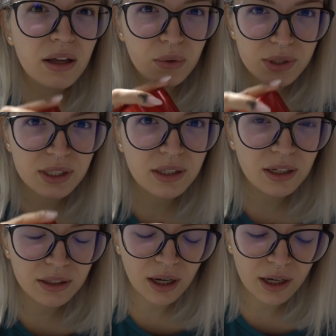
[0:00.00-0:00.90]
e questa di
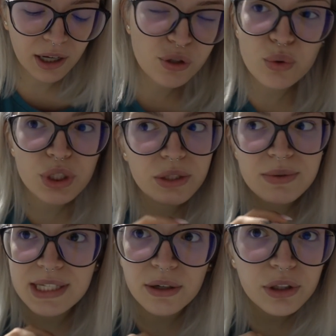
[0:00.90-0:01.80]
Natale sono uscite
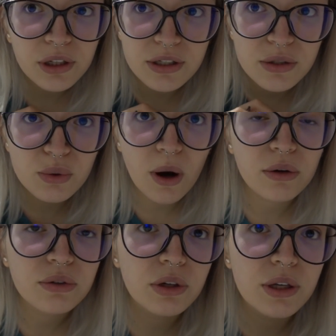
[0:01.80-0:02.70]
un sacco di cose su
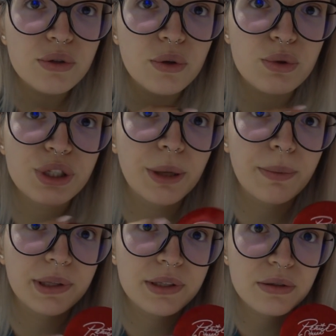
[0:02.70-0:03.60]
Octoli io sono riuscita a
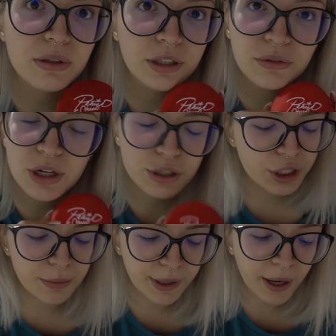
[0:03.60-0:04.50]
prendere soltanto la
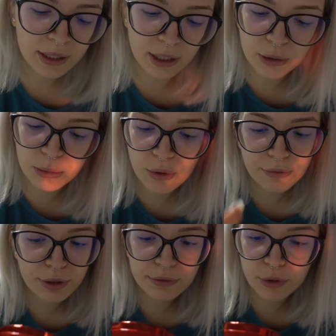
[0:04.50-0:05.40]
cipria che comunque
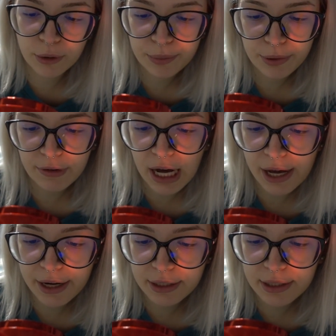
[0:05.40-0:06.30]
volevo
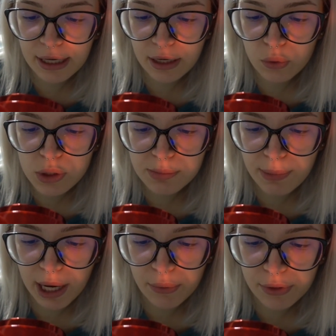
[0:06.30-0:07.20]
provare della Loose
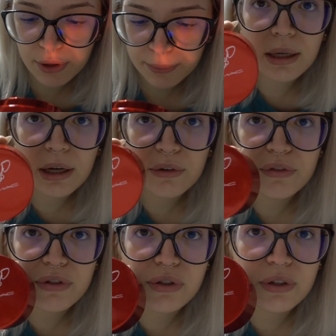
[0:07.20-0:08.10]
Powder la
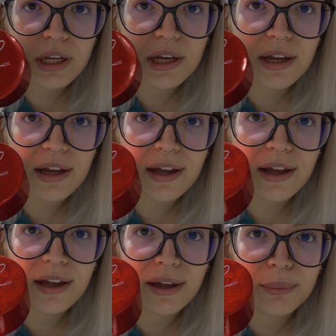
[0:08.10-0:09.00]
confezione confezione
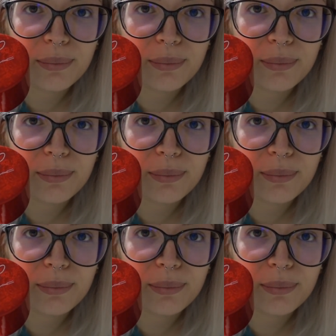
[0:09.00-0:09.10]
è